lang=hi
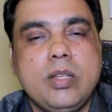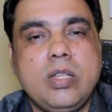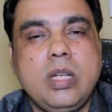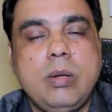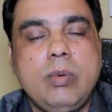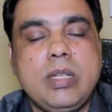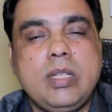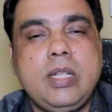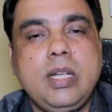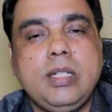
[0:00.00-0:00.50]

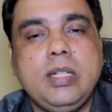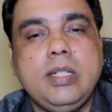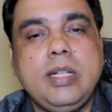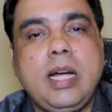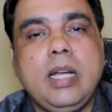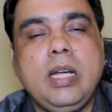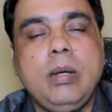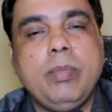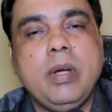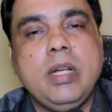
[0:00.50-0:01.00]
सब अच्छे अच्छे
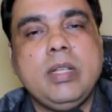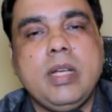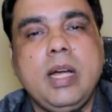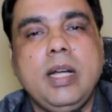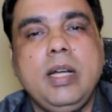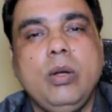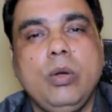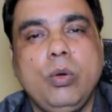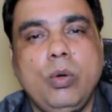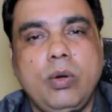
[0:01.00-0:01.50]
जाने
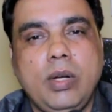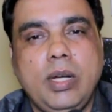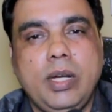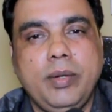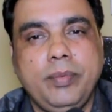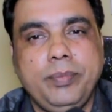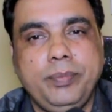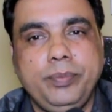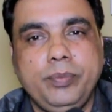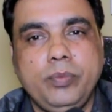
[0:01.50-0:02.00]
पहचाने लोग
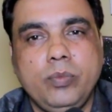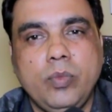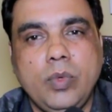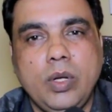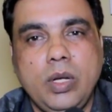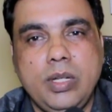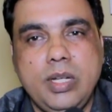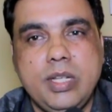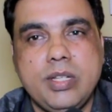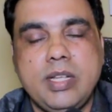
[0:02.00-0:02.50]
हैं
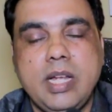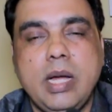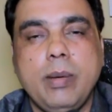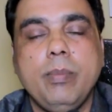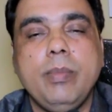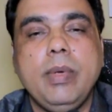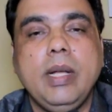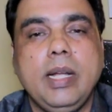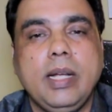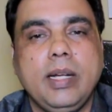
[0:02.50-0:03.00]
जिनसे
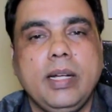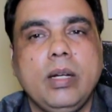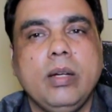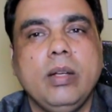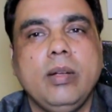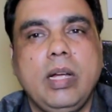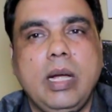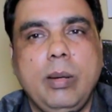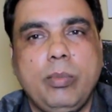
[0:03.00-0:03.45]
आप मिलेंगे